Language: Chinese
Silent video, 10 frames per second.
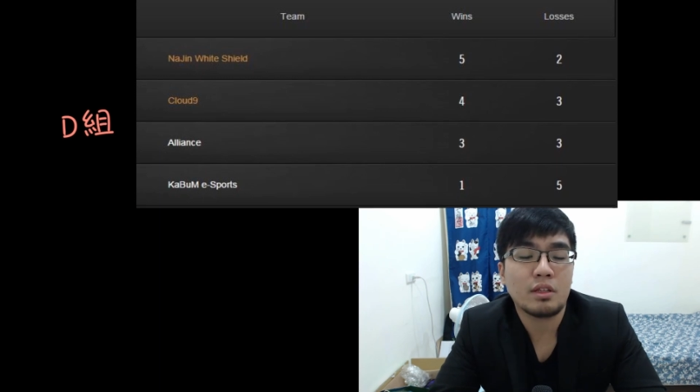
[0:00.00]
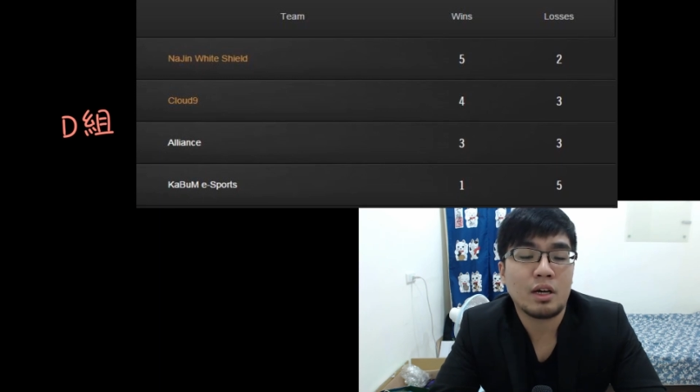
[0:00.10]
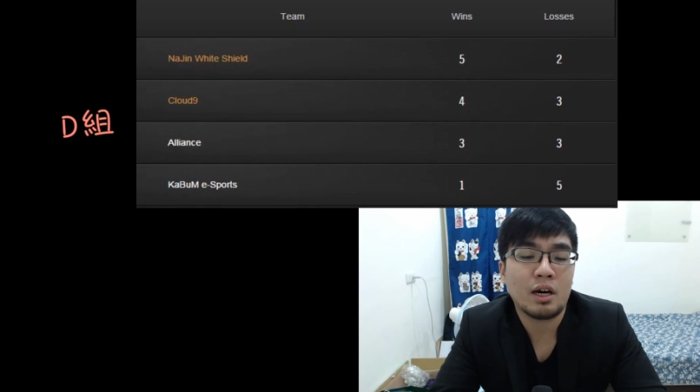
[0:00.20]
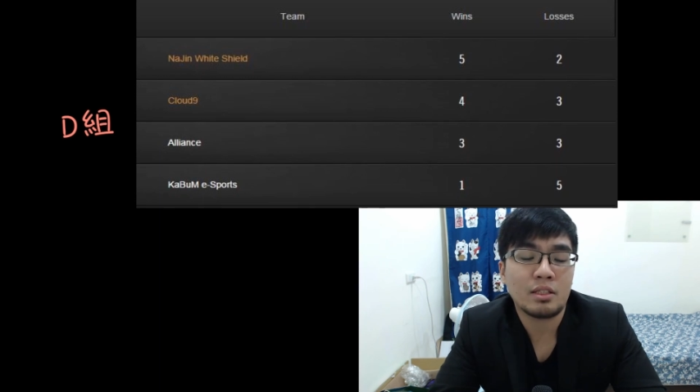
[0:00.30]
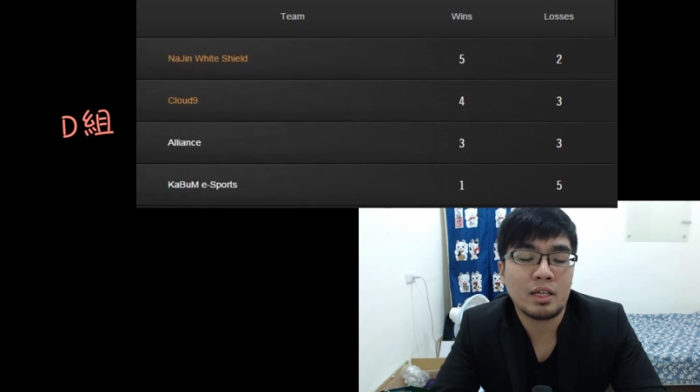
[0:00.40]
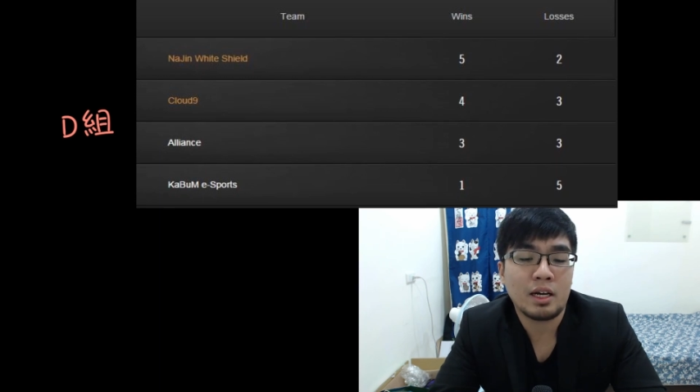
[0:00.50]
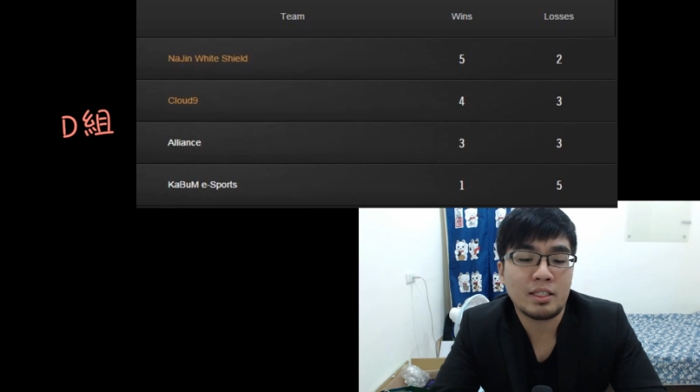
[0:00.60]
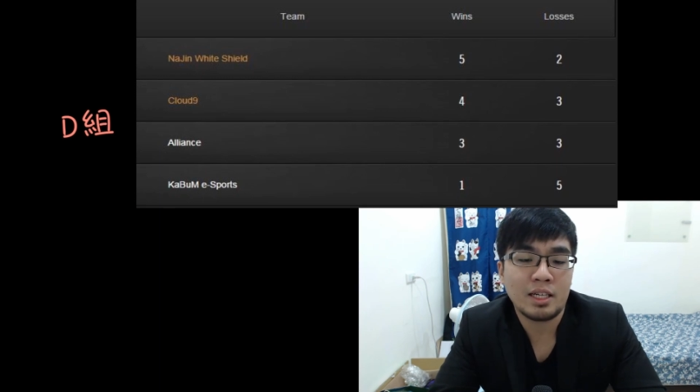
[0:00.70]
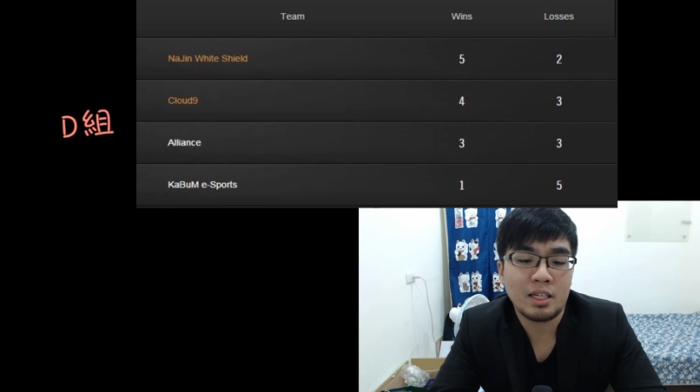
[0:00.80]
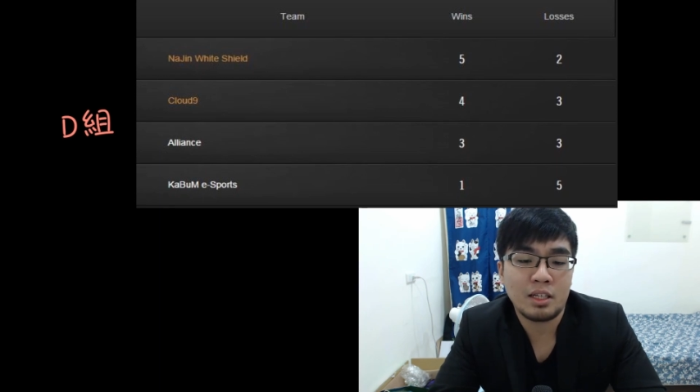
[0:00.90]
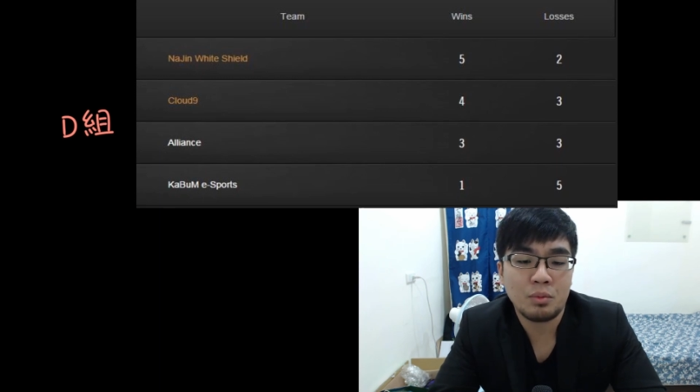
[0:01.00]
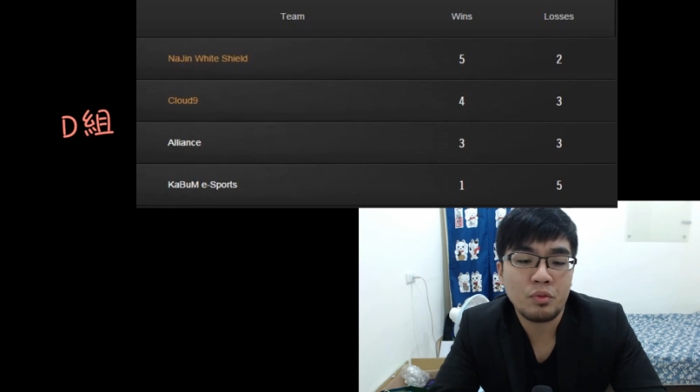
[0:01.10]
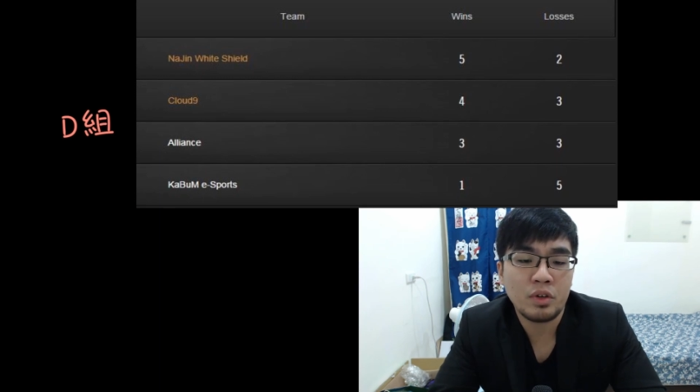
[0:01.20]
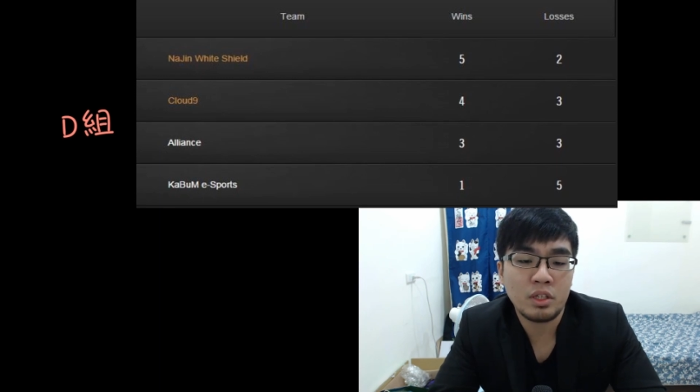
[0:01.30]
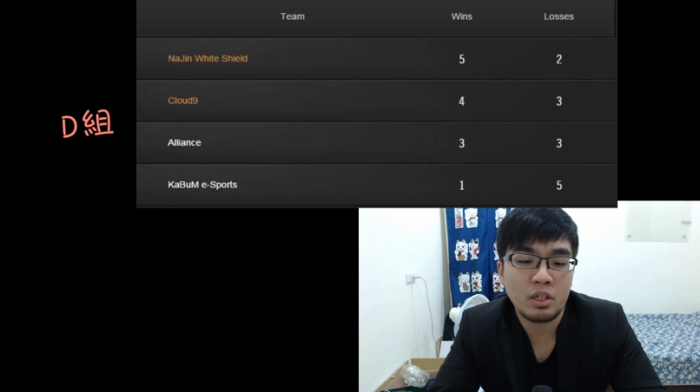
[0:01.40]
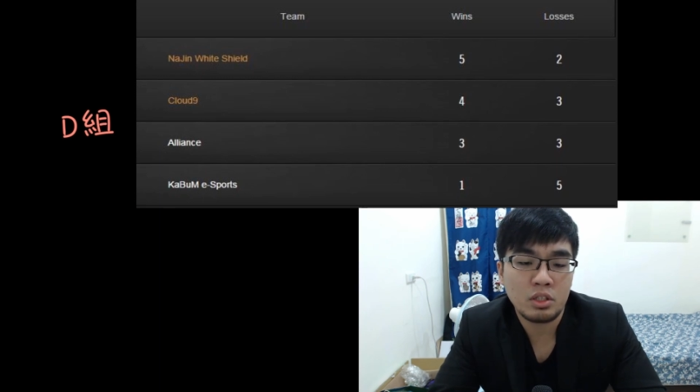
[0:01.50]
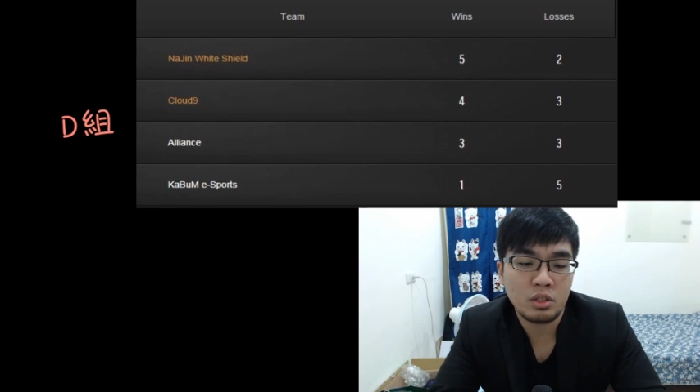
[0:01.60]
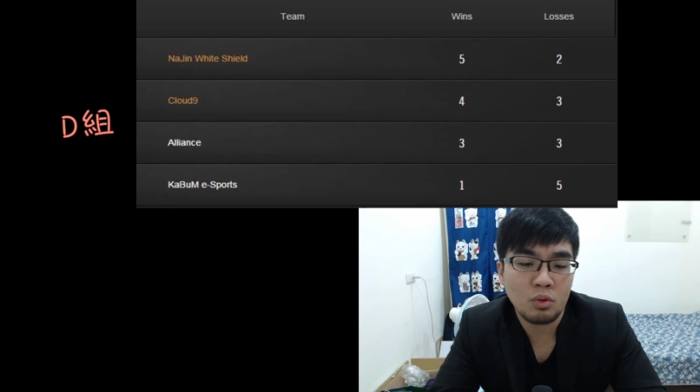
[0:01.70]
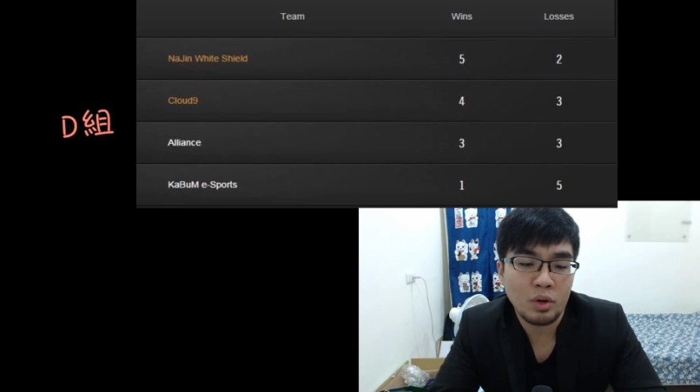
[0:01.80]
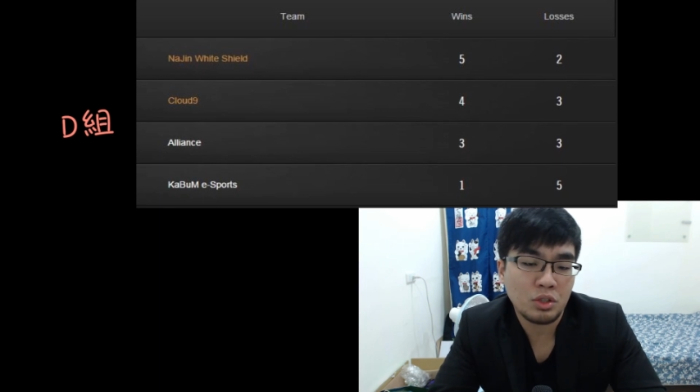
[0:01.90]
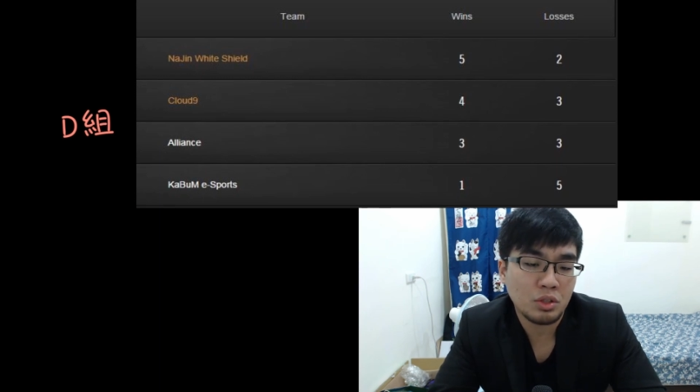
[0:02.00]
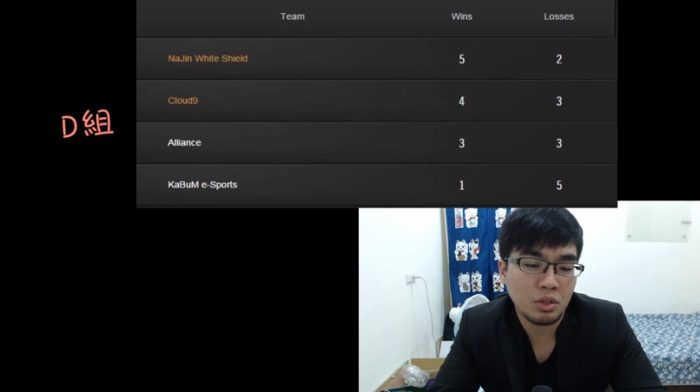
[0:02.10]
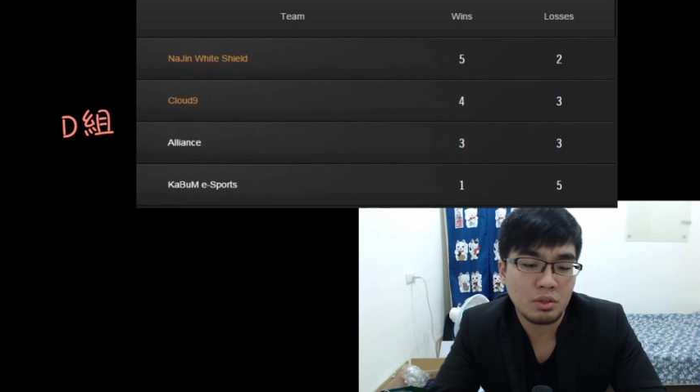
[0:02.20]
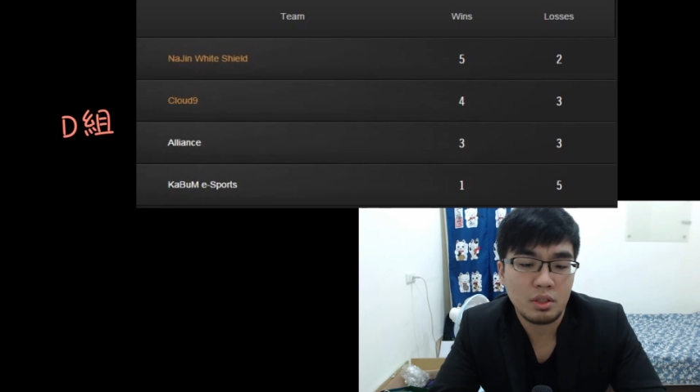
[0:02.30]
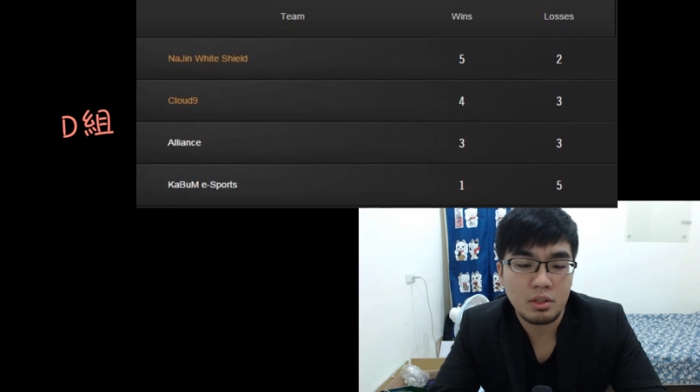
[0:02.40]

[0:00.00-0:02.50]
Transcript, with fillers: 那在加赛的部分呢，是 White